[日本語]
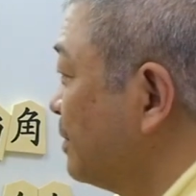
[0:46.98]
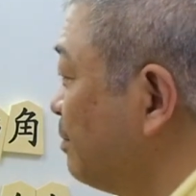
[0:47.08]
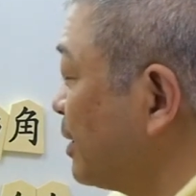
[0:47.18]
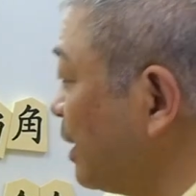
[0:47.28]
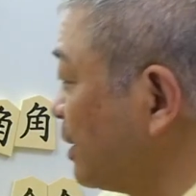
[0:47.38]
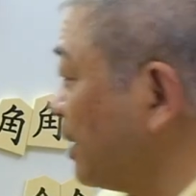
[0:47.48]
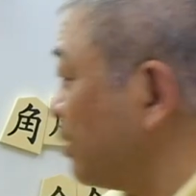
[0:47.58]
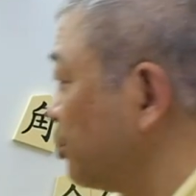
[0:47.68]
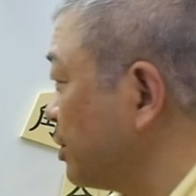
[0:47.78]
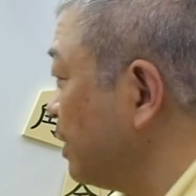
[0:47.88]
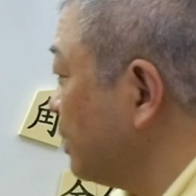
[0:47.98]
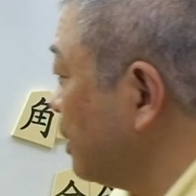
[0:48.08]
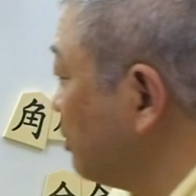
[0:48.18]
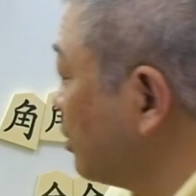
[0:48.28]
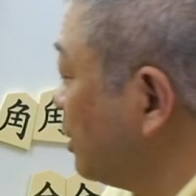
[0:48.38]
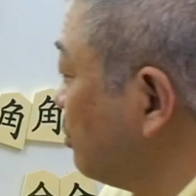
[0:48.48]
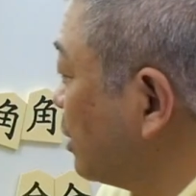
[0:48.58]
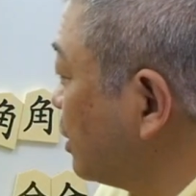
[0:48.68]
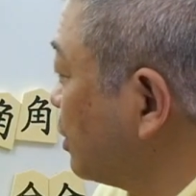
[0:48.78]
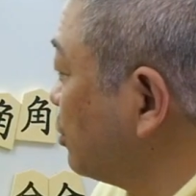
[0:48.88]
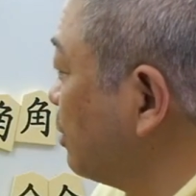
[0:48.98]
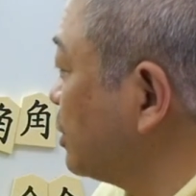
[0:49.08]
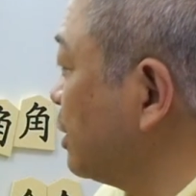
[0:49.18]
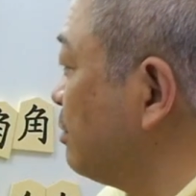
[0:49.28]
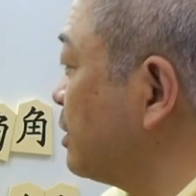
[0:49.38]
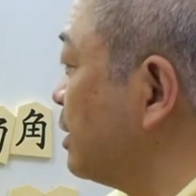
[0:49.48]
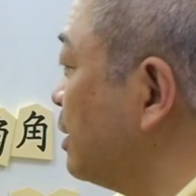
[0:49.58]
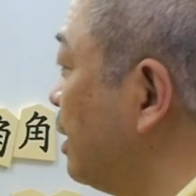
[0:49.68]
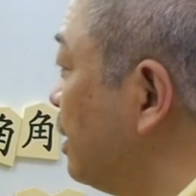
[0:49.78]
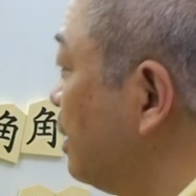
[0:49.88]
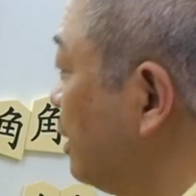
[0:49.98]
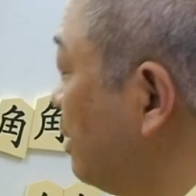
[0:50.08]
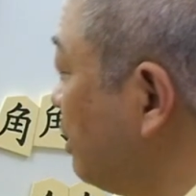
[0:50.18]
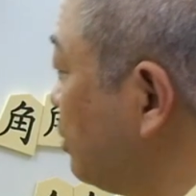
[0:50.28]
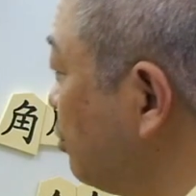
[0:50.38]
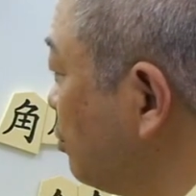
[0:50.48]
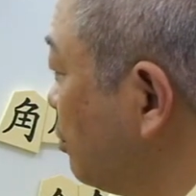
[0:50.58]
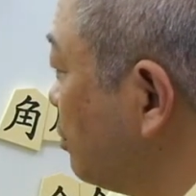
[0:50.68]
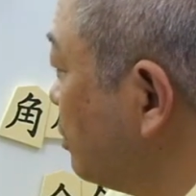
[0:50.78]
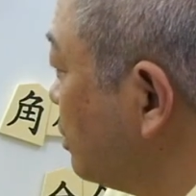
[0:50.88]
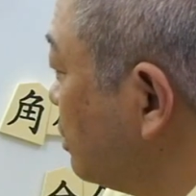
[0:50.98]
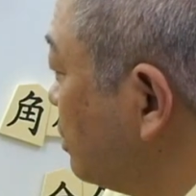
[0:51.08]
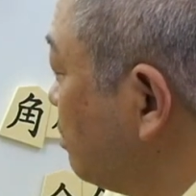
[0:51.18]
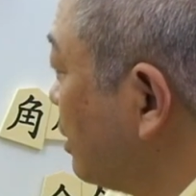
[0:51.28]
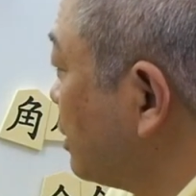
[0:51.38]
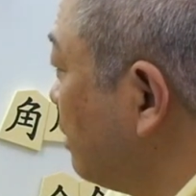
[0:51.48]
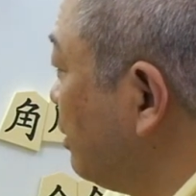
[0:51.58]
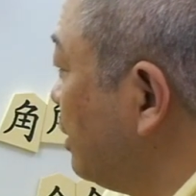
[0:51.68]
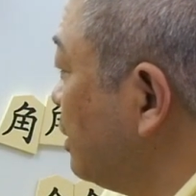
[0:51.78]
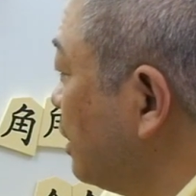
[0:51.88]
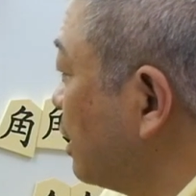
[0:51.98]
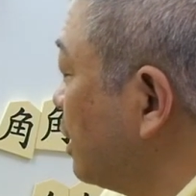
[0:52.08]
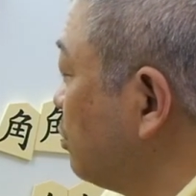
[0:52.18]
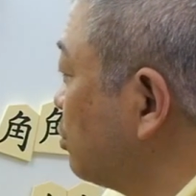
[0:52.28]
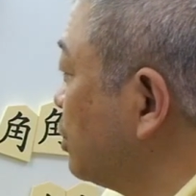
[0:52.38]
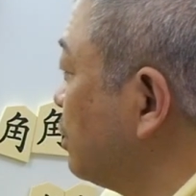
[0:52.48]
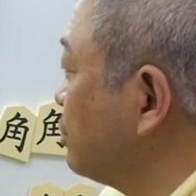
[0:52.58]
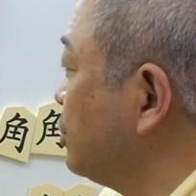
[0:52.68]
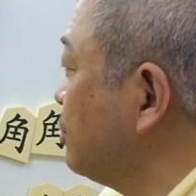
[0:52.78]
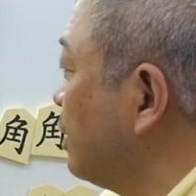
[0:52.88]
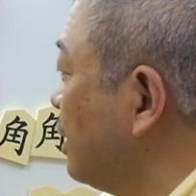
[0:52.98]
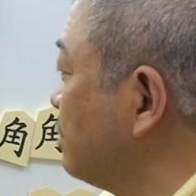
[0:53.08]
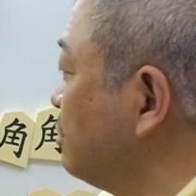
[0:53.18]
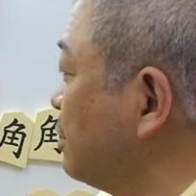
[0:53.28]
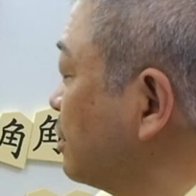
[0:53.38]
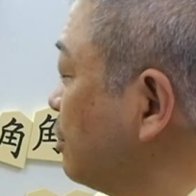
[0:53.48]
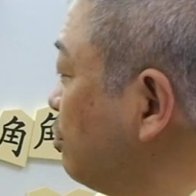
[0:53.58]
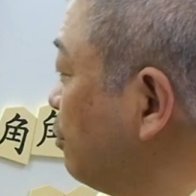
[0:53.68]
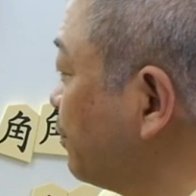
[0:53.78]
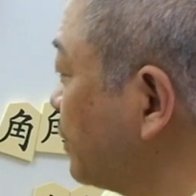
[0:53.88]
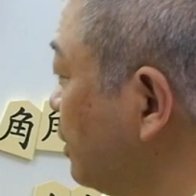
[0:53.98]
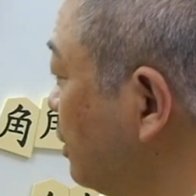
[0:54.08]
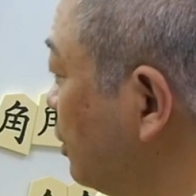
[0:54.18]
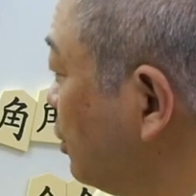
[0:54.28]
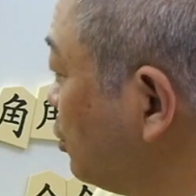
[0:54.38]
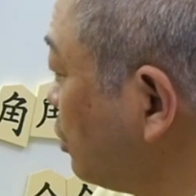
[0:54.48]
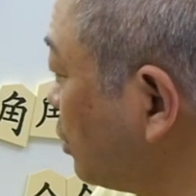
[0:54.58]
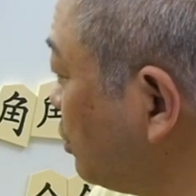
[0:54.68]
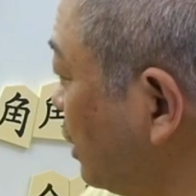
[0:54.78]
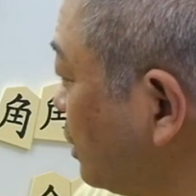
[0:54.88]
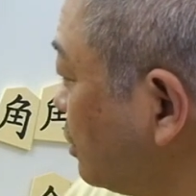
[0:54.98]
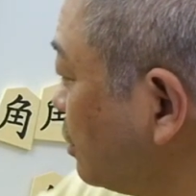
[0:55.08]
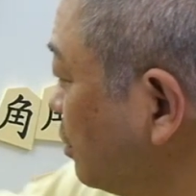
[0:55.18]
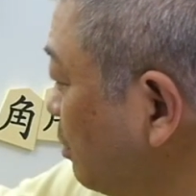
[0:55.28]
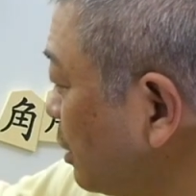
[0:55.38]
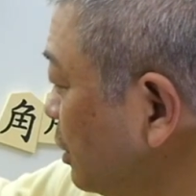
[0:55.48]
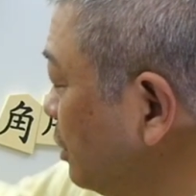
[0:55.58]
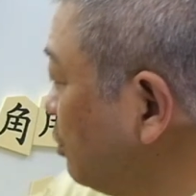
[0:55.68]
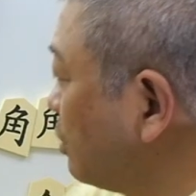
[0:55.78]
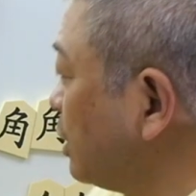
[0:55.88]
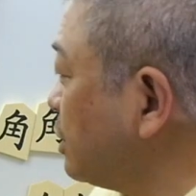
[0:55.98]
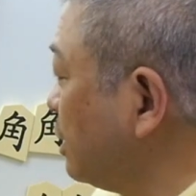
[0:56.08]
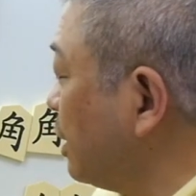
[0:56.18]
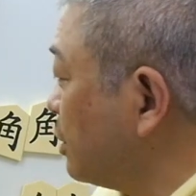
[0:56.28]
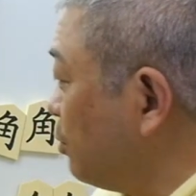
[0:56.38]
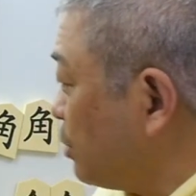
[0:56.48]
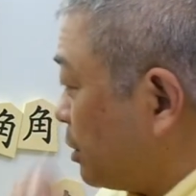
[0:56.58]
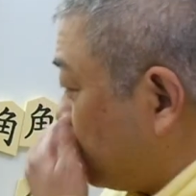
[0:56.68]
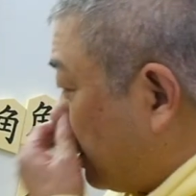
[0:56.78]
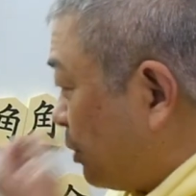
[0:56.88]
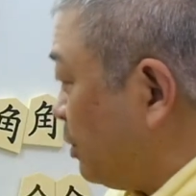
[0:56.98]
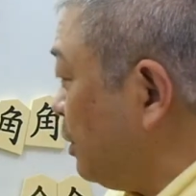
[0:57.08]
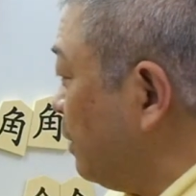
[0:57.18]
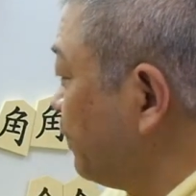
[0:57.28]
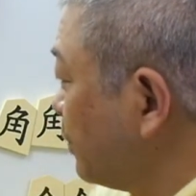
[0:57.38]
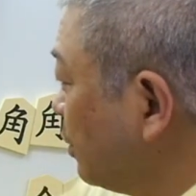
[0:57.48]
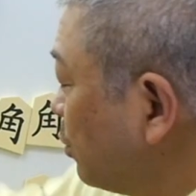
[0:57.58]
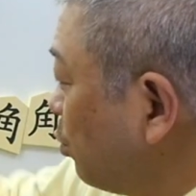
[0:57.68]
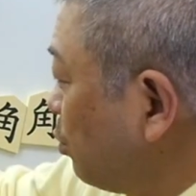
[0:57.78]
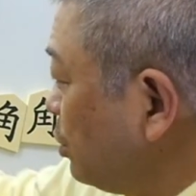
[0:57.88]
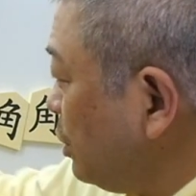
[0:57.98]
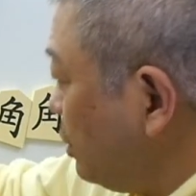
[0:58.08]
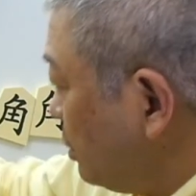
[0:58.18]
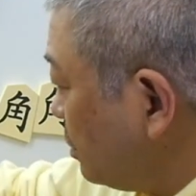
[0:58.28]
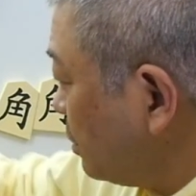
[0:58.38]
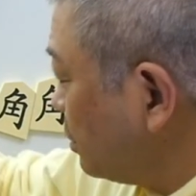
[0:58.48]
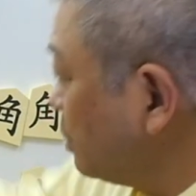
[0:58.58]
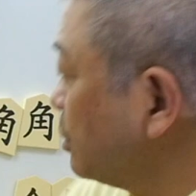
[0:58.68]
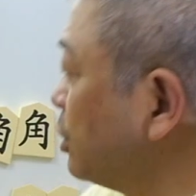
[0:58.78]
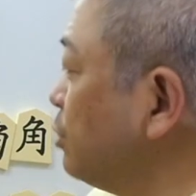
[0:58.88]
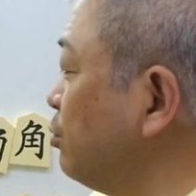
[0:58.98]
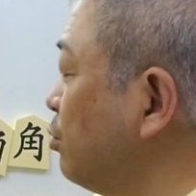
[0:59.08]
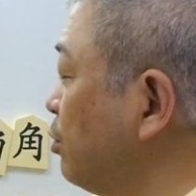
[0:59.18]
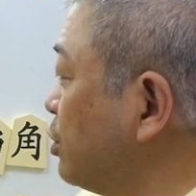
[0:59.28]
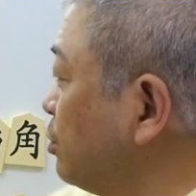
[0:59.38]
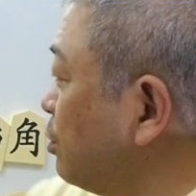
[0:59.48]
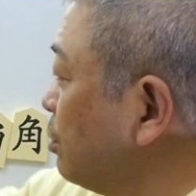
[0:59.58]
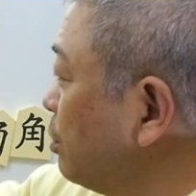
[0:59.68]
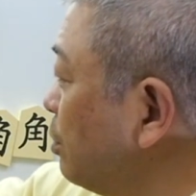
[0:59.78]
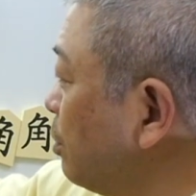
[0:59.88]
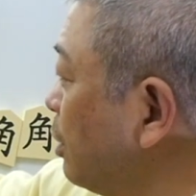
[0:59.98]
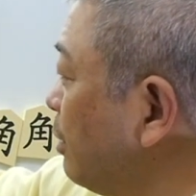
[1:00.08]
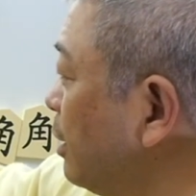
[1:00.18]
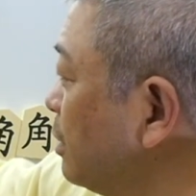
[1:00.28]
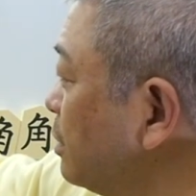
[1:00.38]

まあ3手だからといって何でもかんでも簡単というわけじゃありませんが、まあいろいろ、まあダメな可能性のある筋はあるんですけども、初手とりあえず、まあ銀とかして空きを手って言ったきに、ここに引きを残しておけば、